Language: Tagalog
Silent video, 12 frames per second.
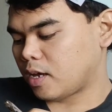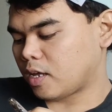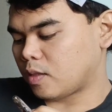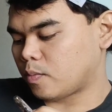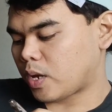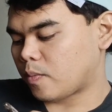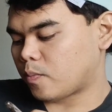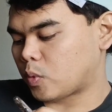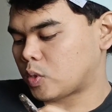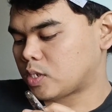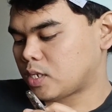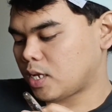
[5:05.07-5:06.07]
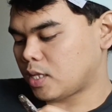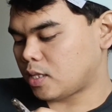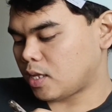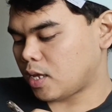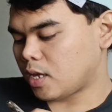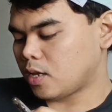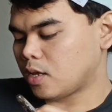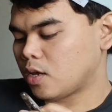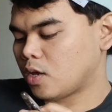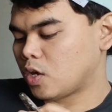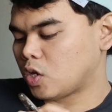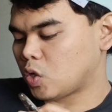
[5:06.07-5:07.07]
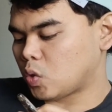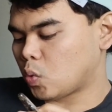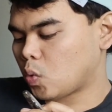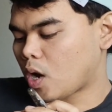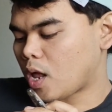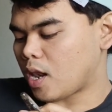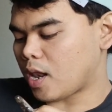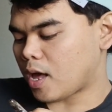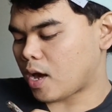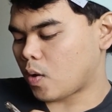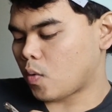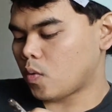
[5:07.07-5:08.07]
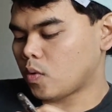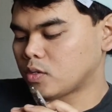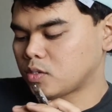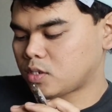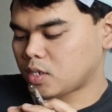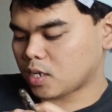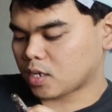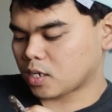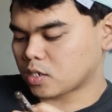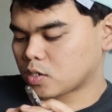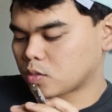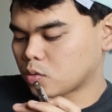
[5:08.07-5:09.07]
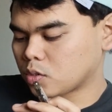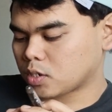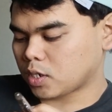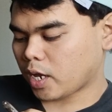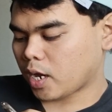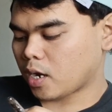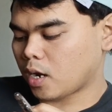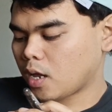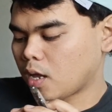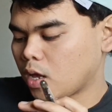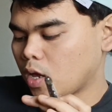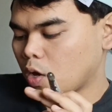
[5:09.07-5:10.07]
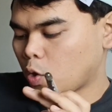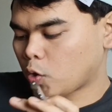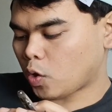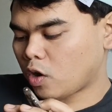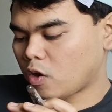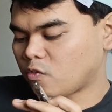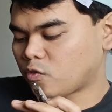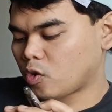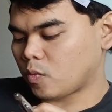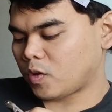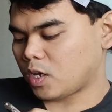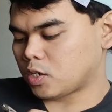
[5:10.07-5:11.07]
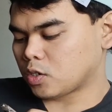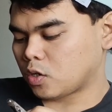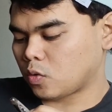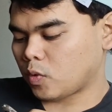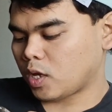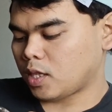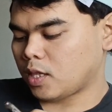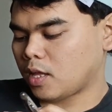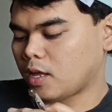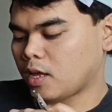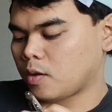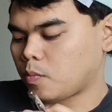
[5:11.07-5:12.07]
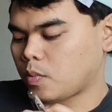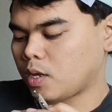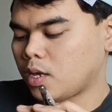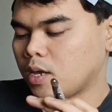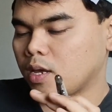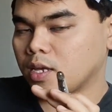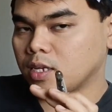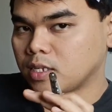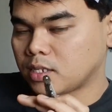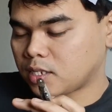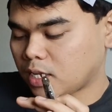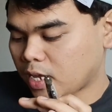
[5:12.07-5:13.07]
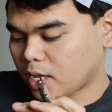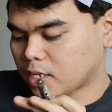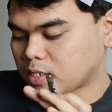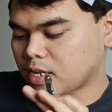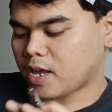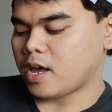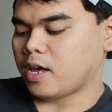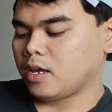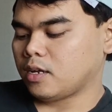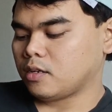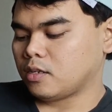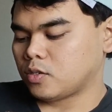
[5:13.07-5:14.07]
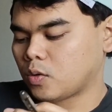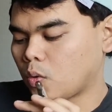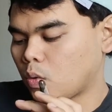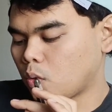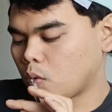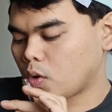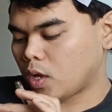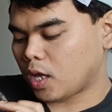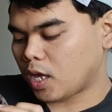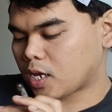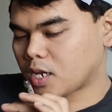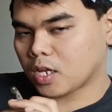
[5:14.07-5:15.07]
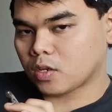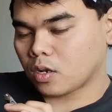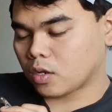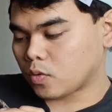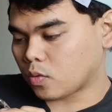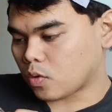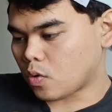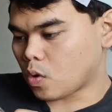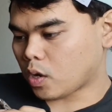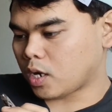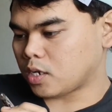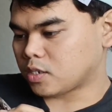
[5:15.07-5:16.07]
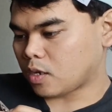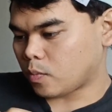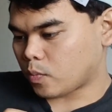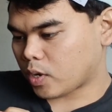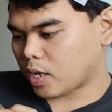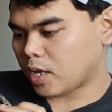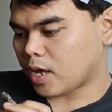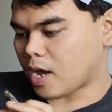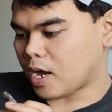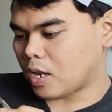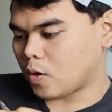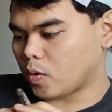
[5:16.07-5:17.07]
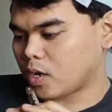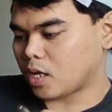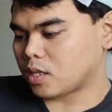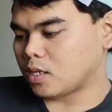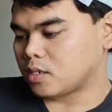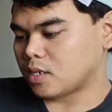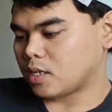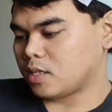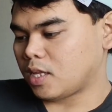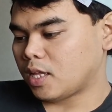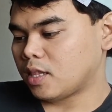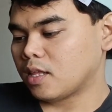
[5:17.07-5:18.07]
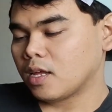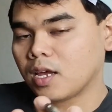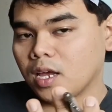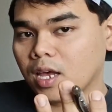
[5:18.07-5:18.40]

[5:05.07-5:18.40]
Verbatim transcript: and by proceeding, you allow GCash to share your information with ABCSI. So, i-click nyo lang yung okay. Siyempre, allow natin siya. Then,